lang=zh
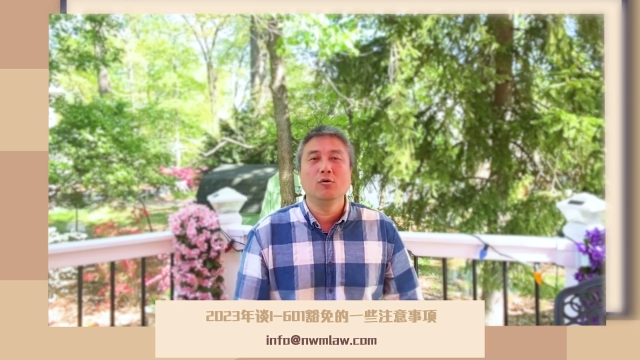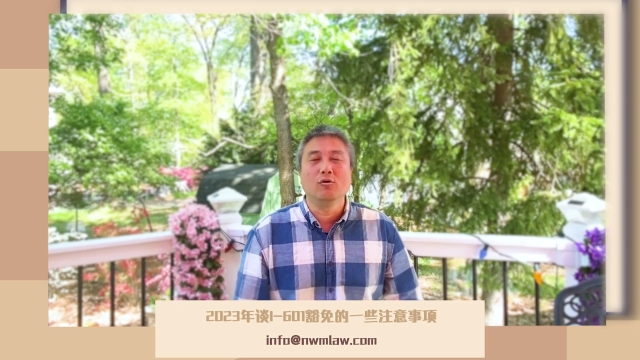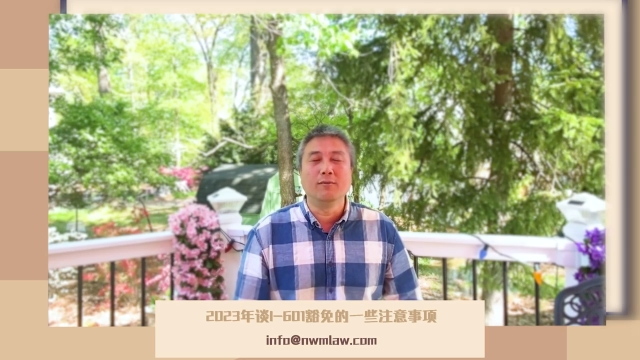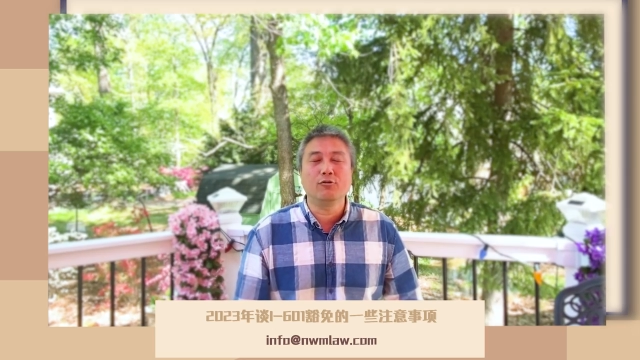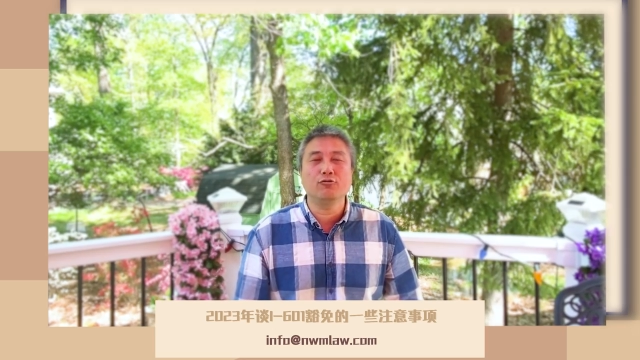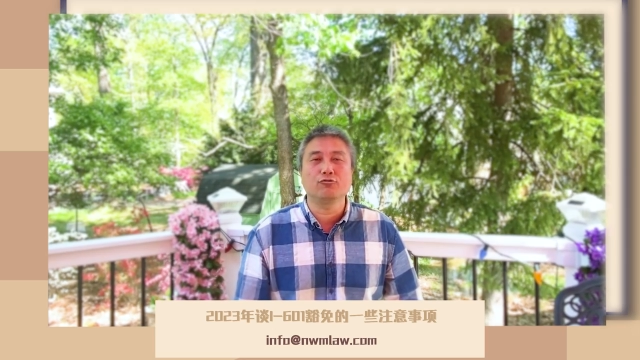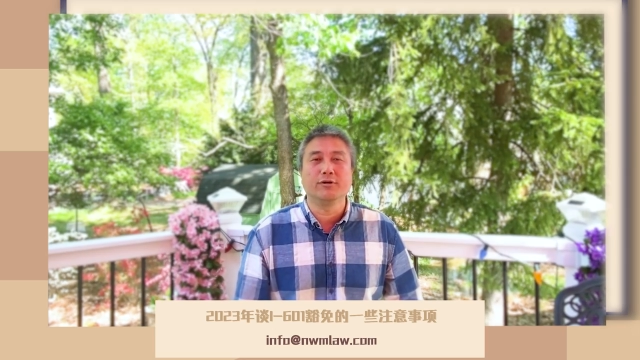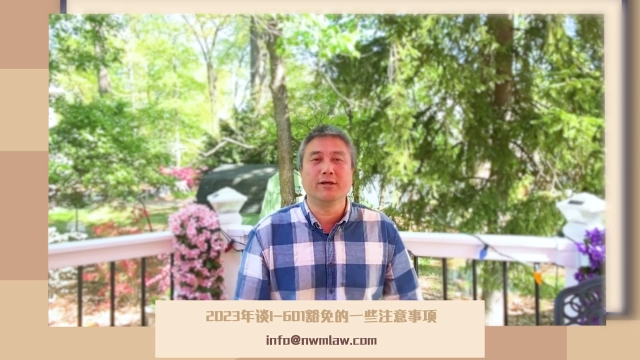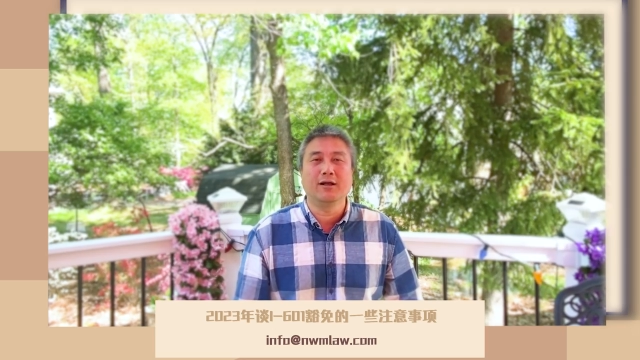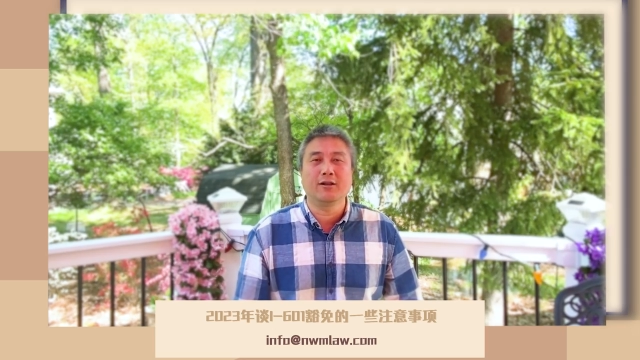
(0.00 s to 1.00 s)
我们律
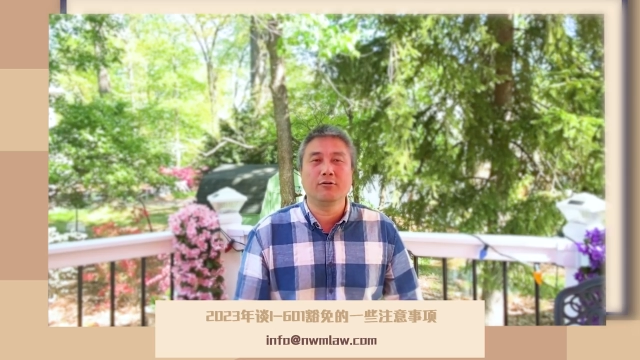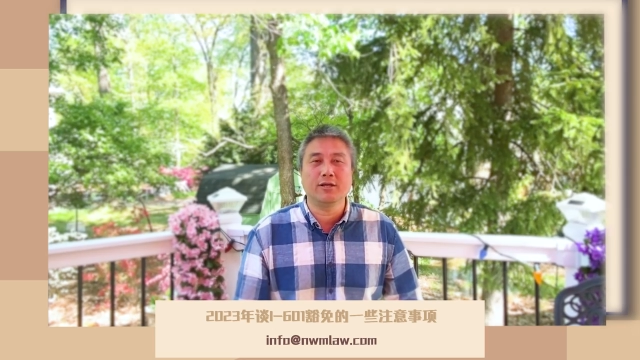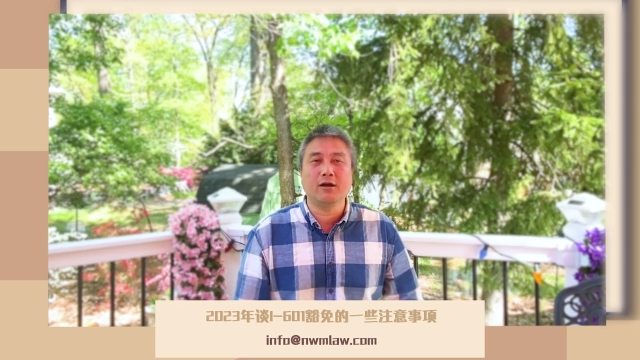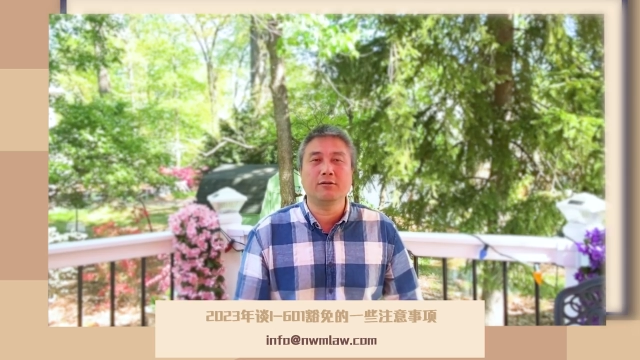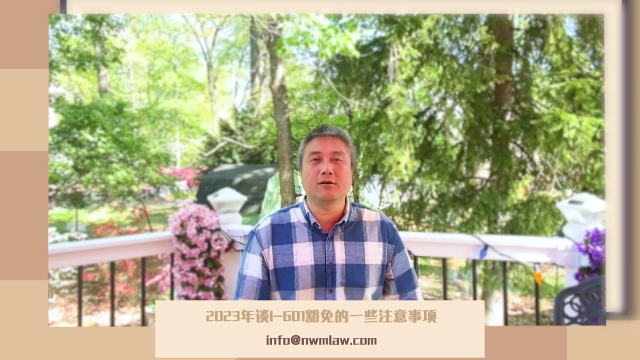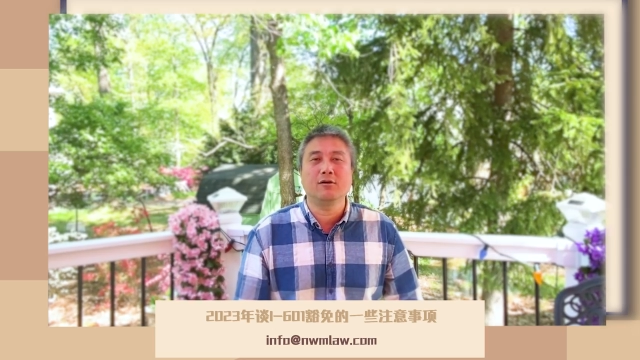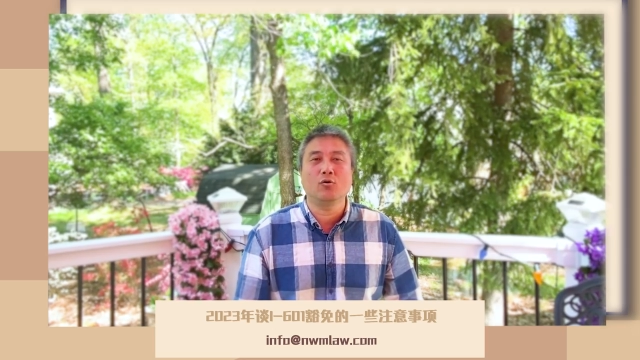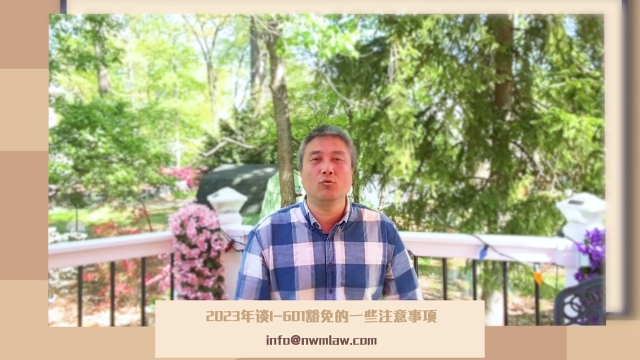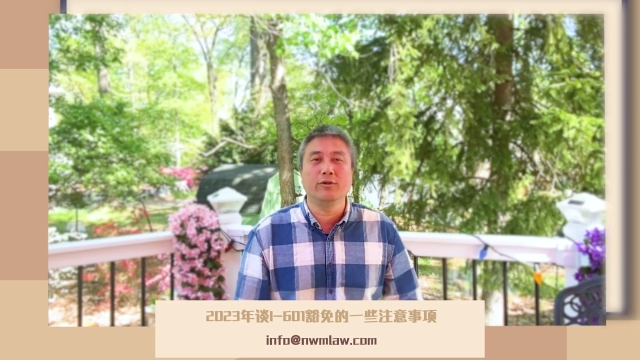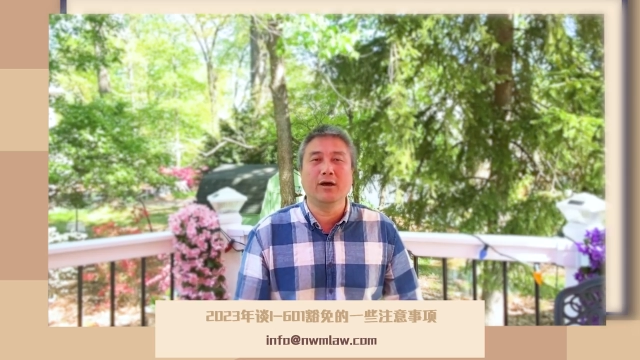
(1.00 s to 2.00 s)
所的六零幺的客
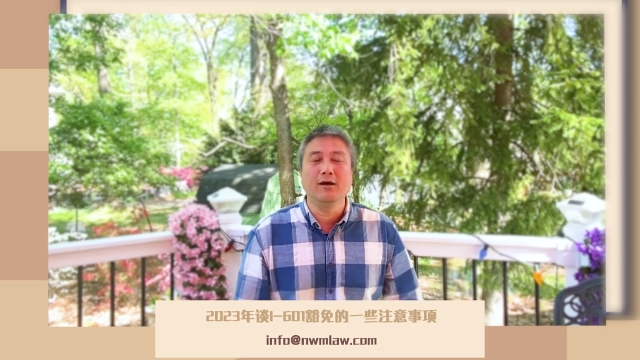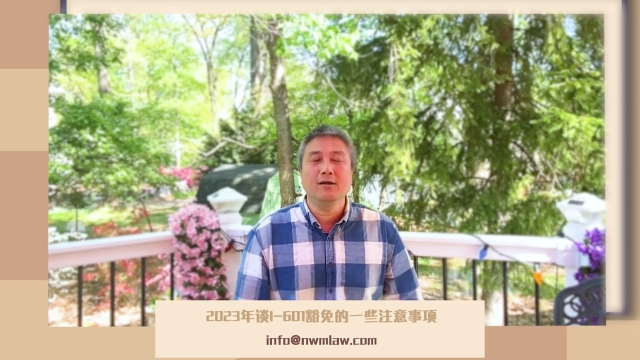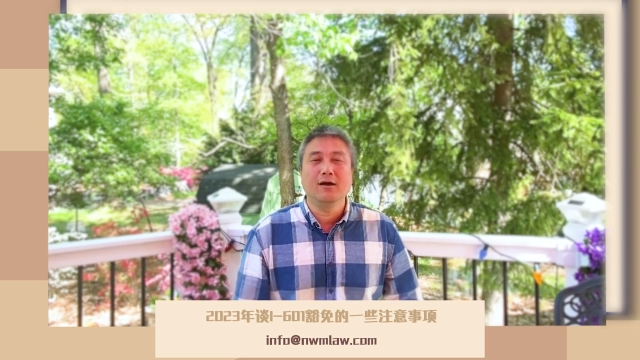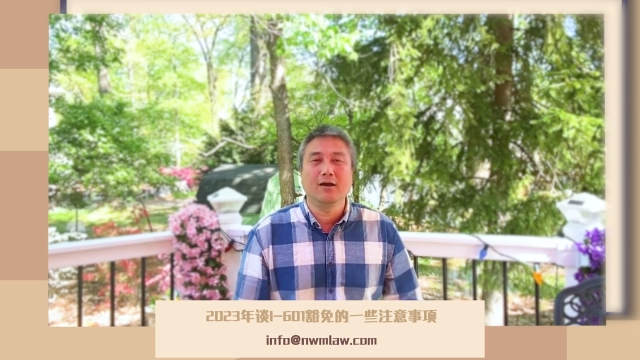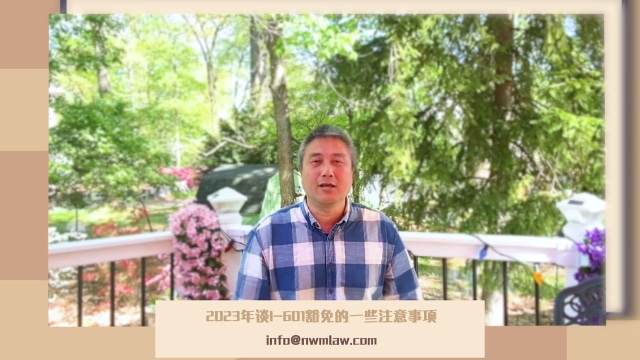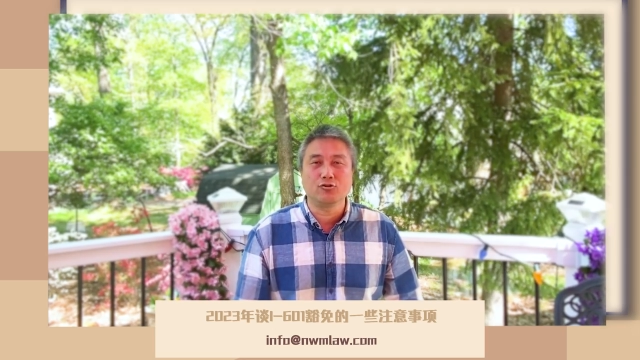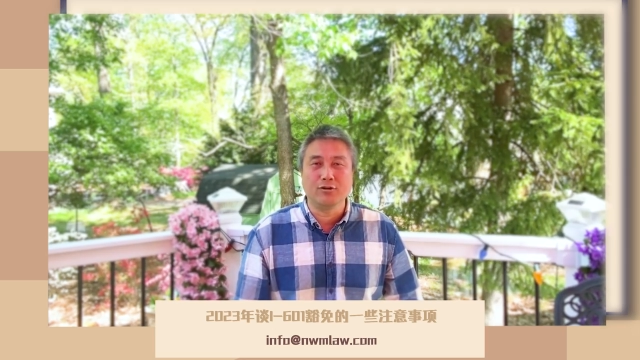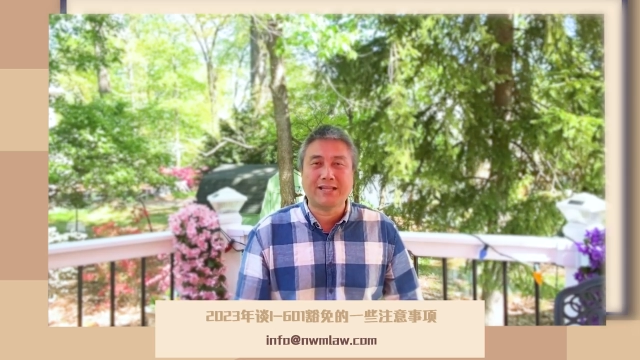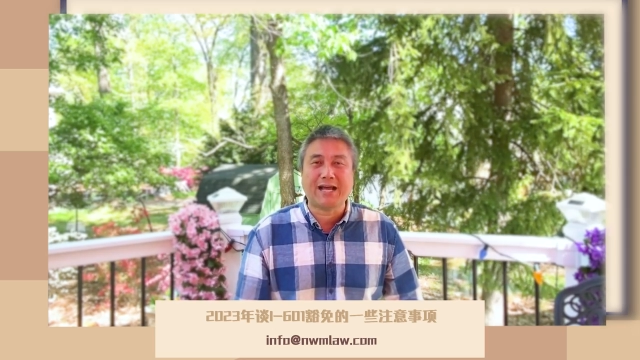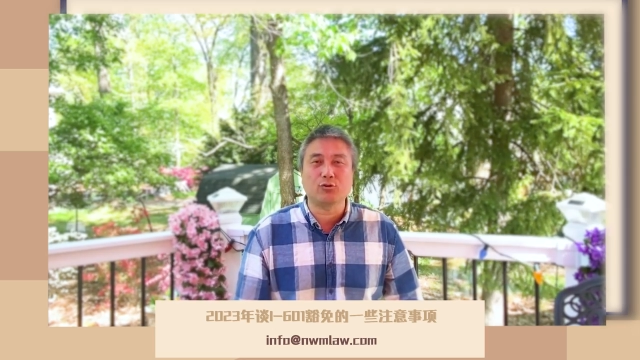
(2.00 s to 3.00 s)
户呢，呃，也
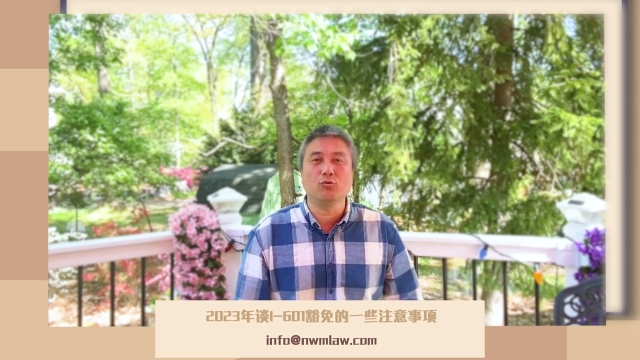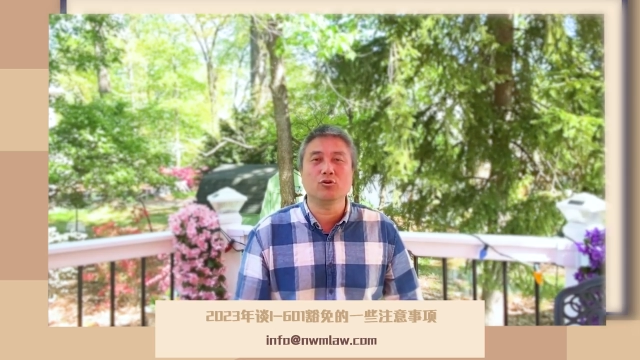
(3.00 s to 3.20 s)
绝大多